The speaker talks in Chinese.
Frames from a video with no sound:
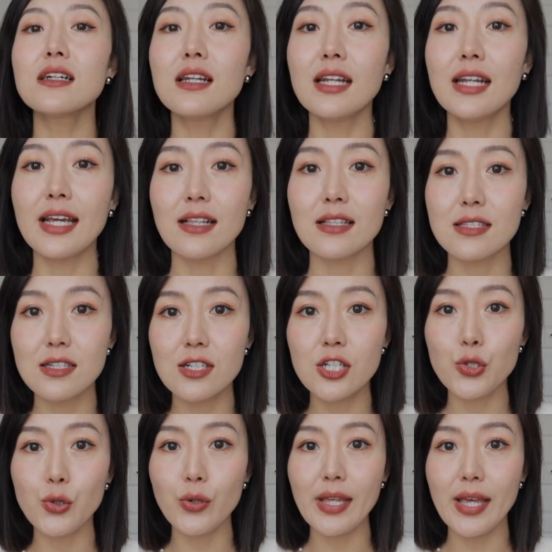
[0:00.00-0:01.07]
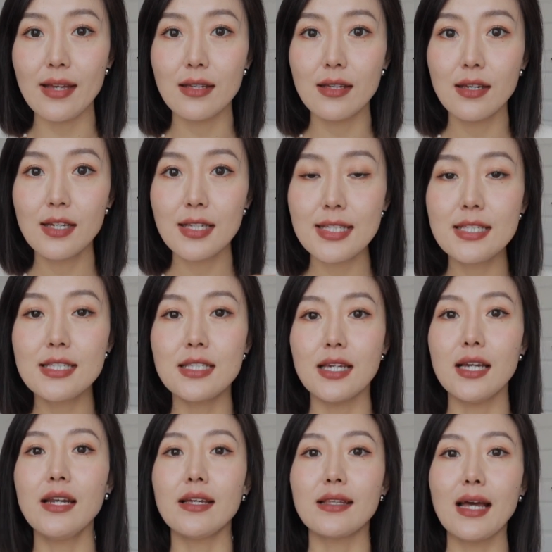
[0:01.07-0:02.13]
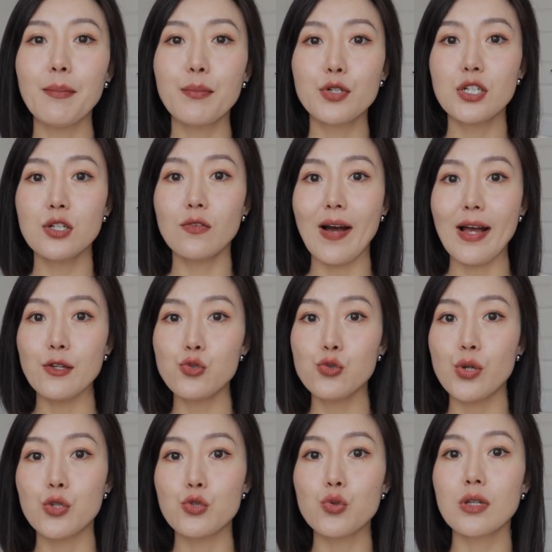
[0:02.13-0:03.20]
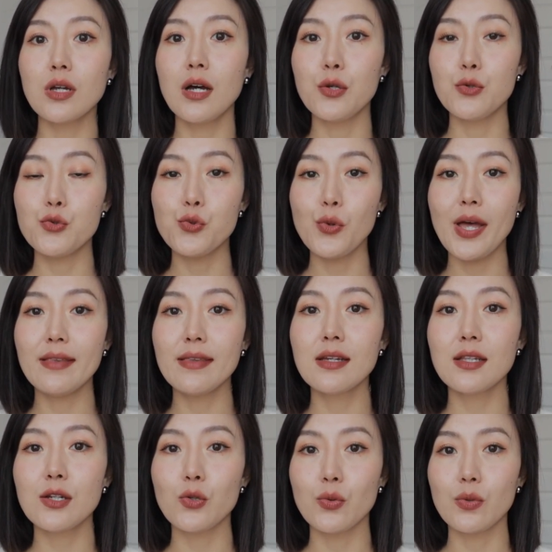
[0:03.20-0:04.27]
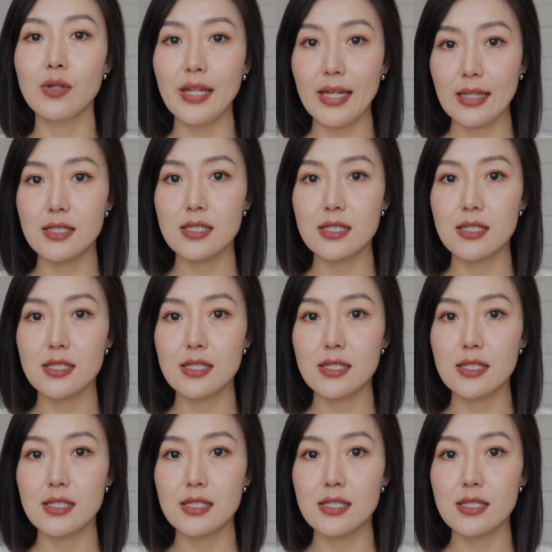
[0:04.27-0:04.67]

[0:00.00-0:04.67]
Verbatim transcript: 个领子是有一点斜领，它不是完全做的很圆的那种领